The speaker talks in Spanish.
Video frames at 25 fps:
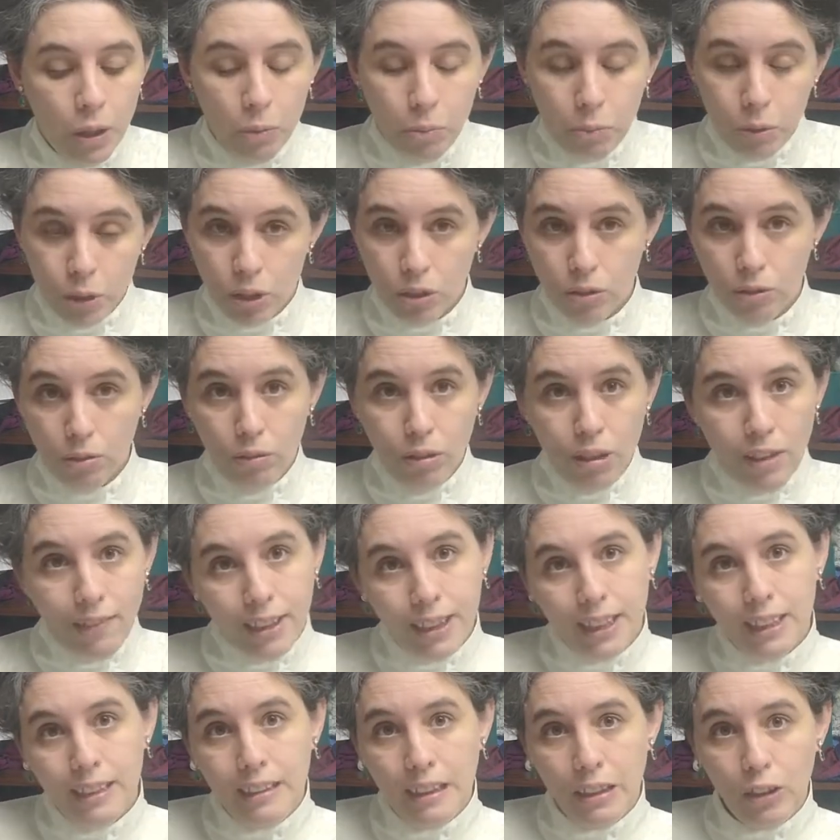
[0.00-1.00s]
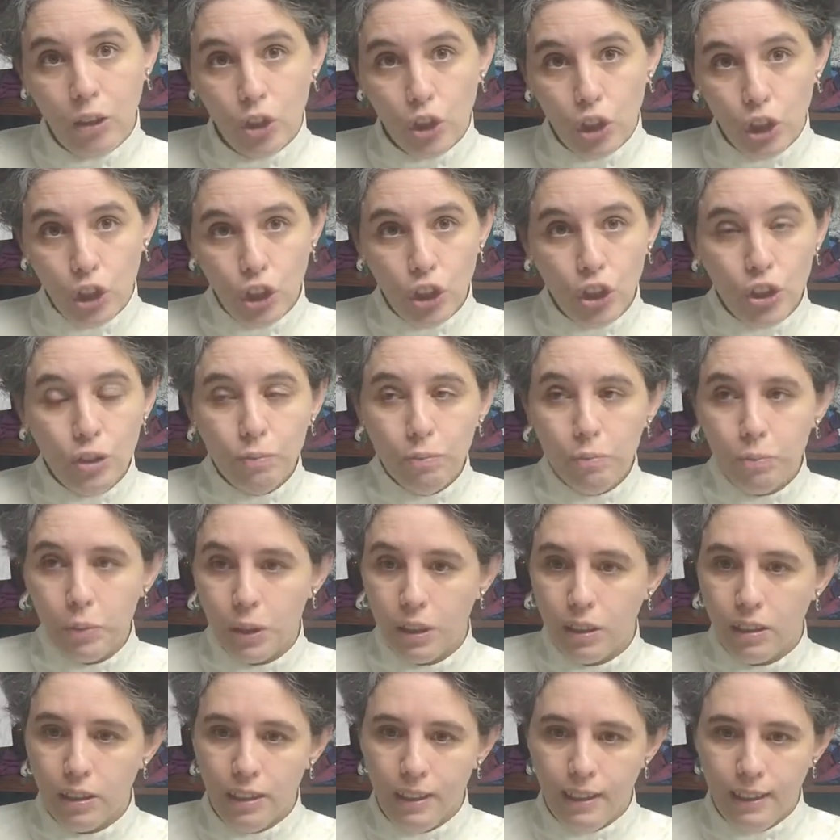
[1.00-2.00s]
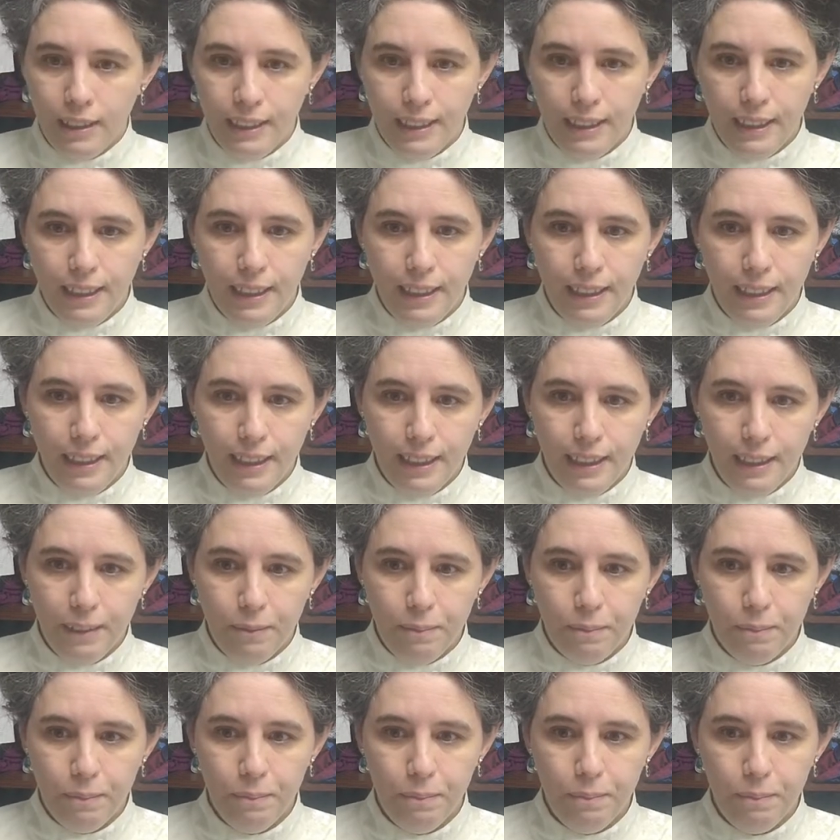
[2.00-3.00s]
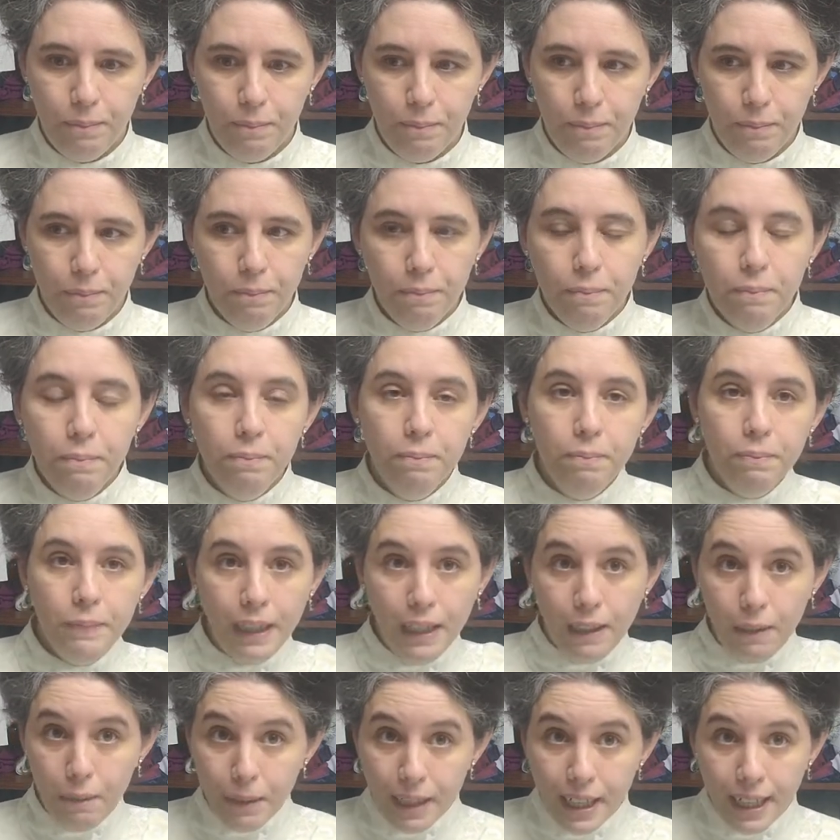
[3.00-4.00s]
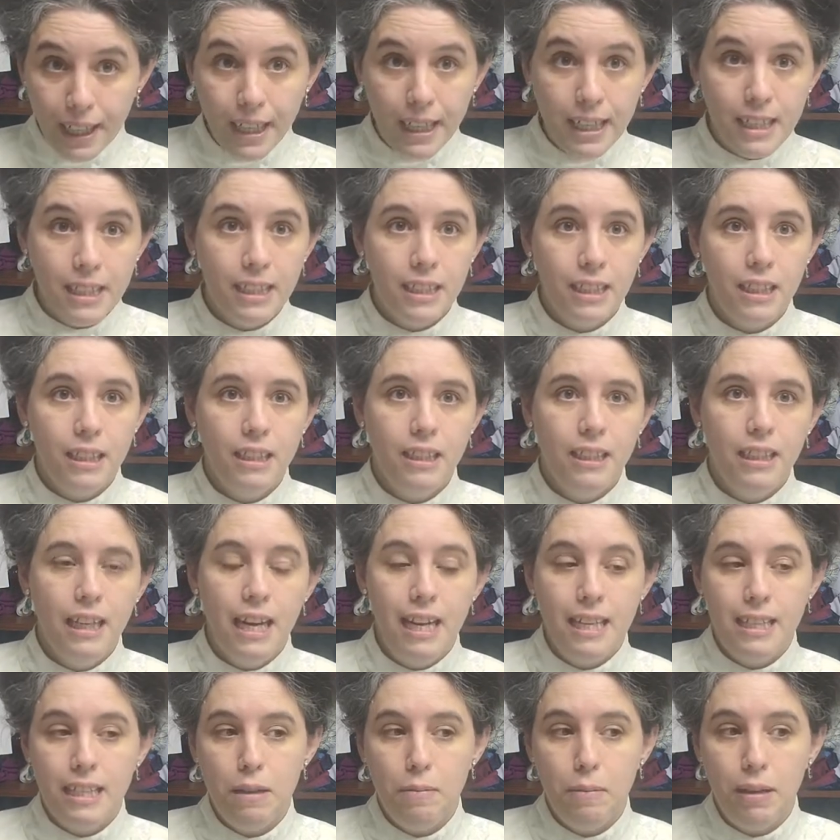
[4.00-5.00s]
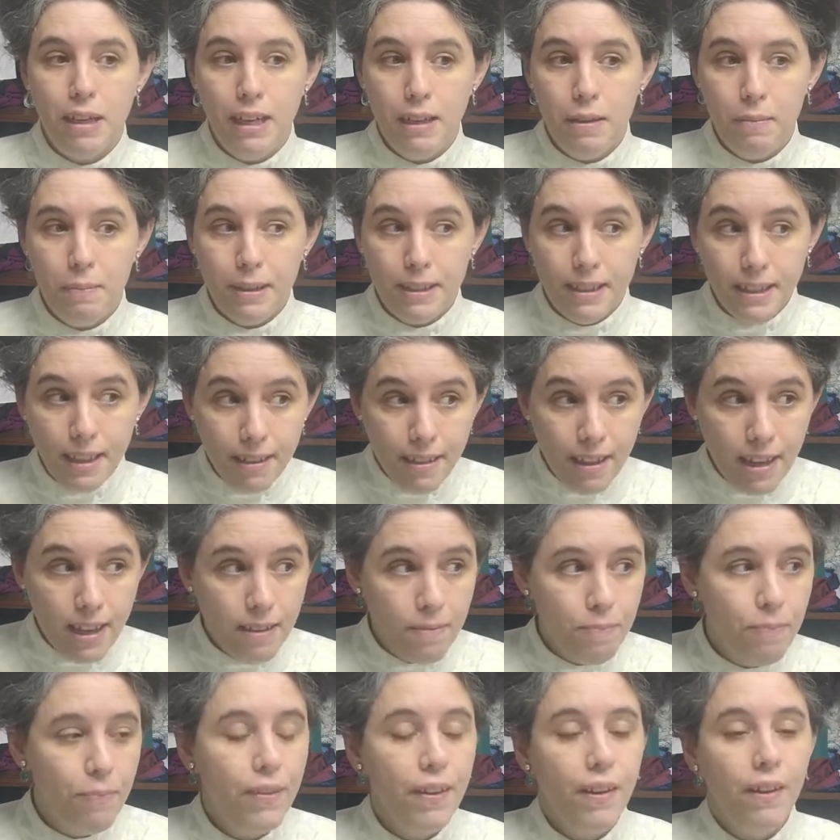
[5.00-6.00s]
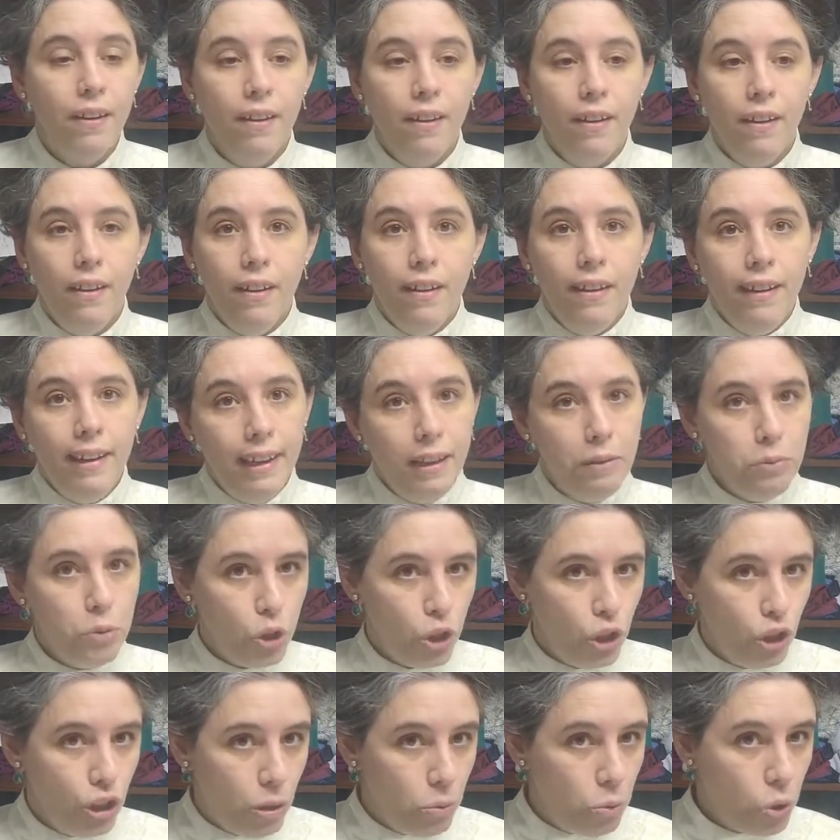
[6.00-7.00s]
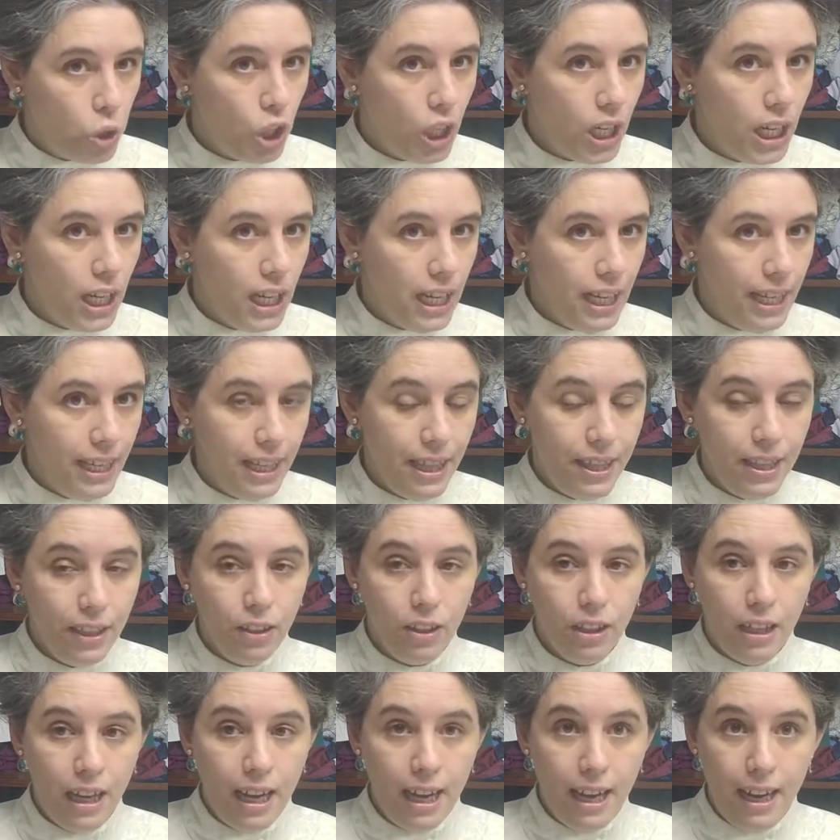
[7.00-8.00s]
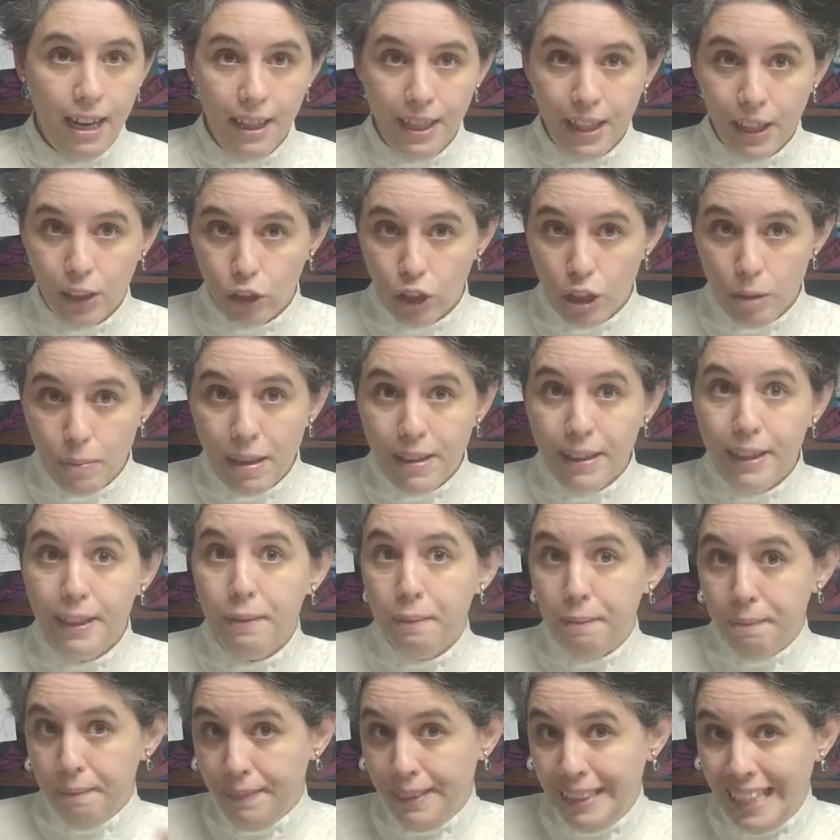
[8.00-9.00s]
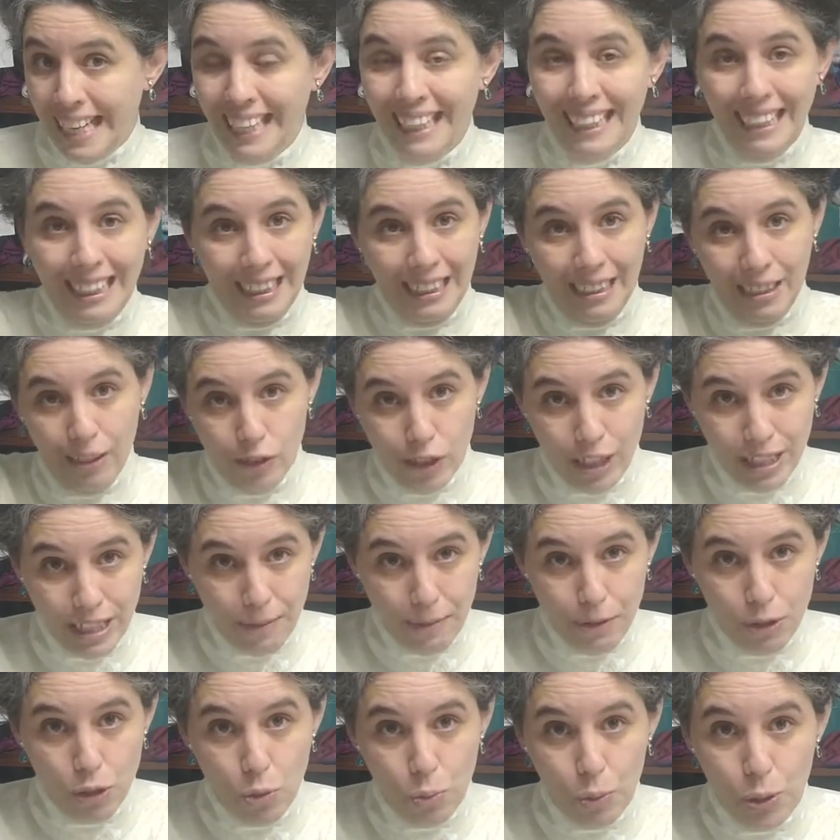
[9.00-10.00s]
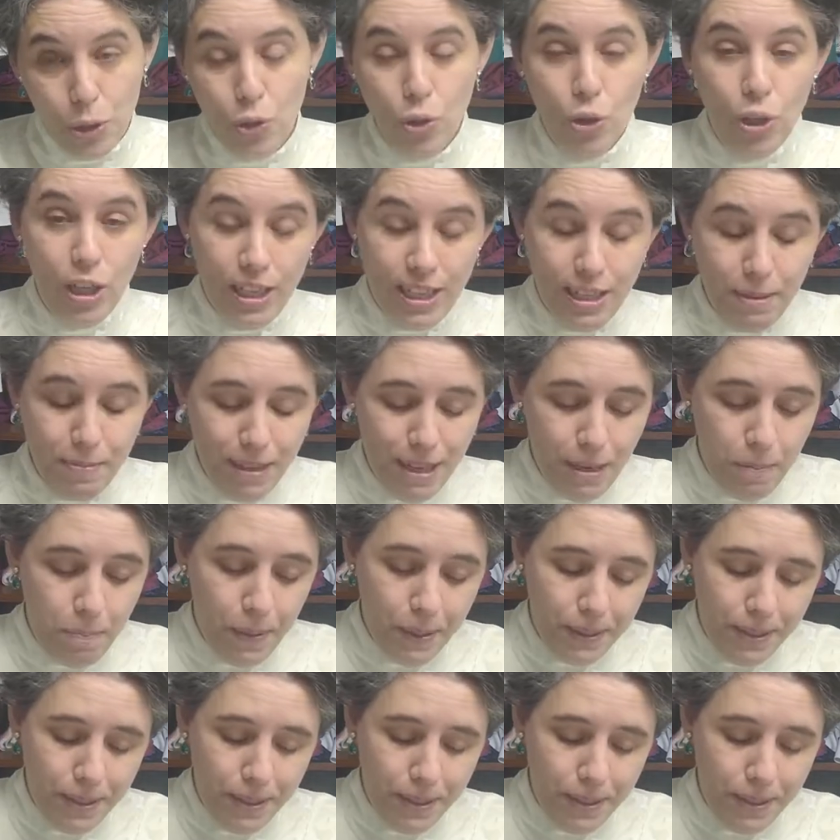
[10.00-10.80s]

pues una vez que está todo hecho, pues eh, el viernes de la semana pasada hemos ido a buscarla en el al centro de Madrid, de ahí que no haya habido vídeo la semana